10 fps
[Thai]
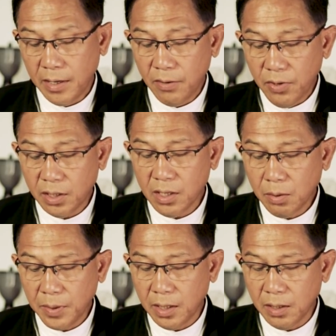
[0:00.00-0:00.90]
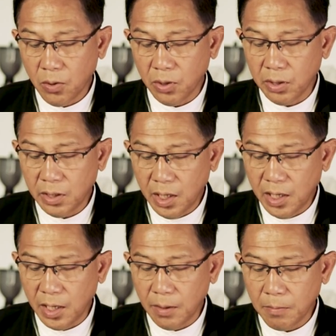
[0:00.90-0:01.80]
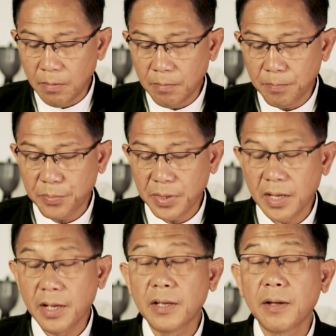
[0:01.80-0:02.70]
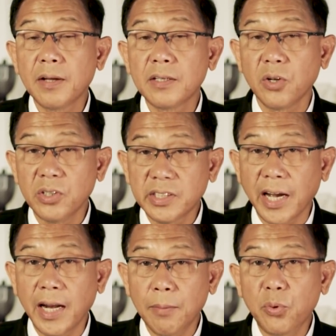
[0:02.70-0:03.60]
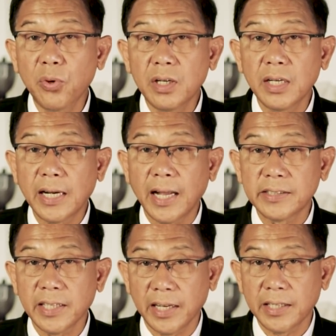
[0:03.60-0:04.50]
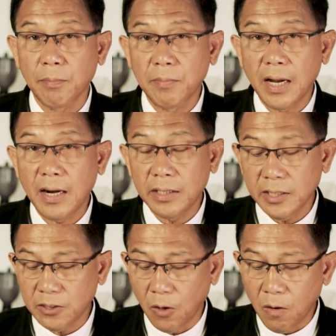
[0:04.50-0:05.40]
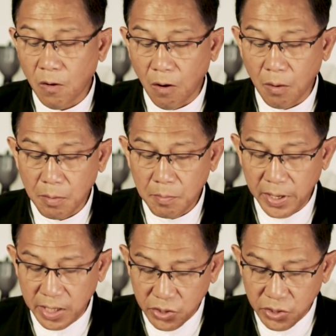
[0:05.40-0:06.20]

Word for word: เดวิดเขาเป็นคนที่สนใจและพูดเรื่องการเสด็จกลับมาครั้งที่สองของพระ